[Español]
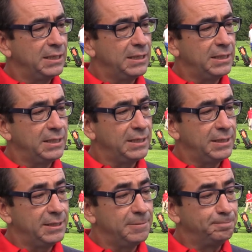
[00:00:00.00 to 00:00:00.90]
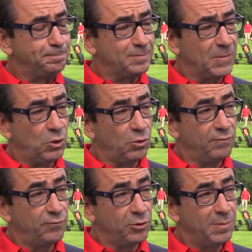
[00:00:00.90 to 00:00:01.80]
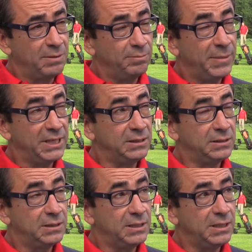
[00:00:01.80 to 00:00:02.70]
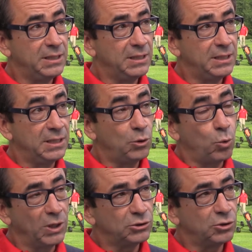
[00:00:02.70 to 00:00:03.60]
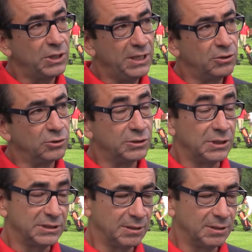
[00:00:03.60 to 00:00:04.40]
Eh, lo conforman 24 críos en